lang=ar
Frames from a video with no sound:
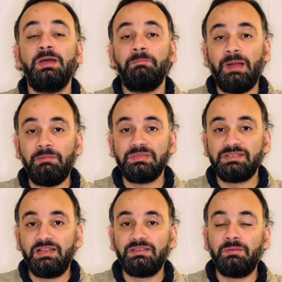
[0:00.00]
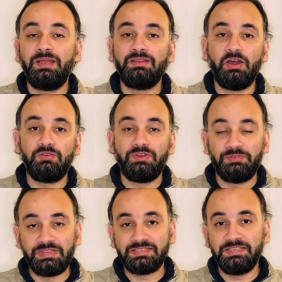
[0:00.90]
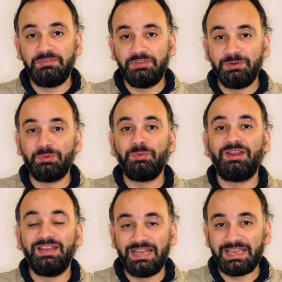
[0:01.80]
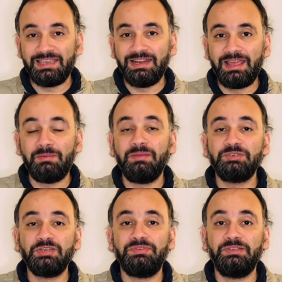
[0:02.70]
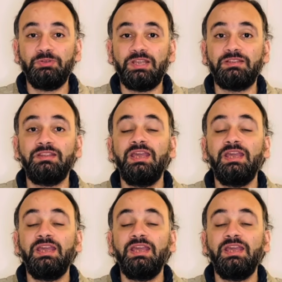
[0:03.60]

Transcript: محمد صلاح طبعا اخفق في التسجيل في المباراه الاخيره امام شيفيلد يونايتد